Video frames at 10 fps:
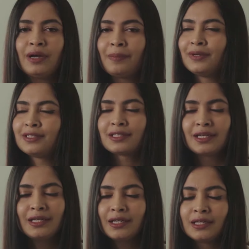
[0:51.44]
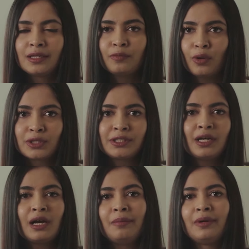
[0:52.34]
আপনার স্কিন কালার
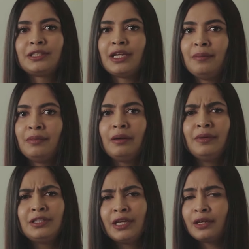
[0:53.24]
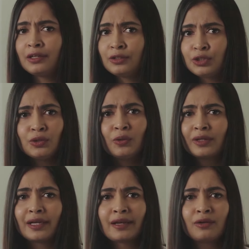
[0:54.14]
ফর্সা বা শ্যামলা বা যে কিছুই হোক
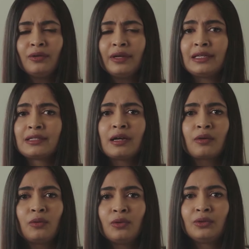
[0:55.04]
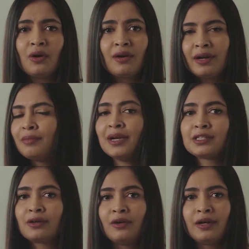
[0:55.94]
না কেন এটা কোনো ধরনের
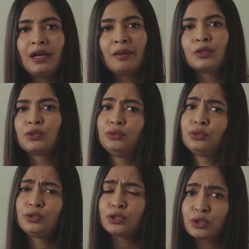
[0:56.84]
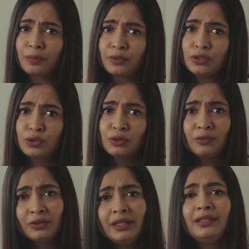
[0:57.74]
ম্যাটার করে না আমরা সৌন্দর্য সব কিছুর
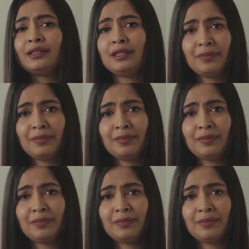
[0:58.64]
মধ্যেই দেখতে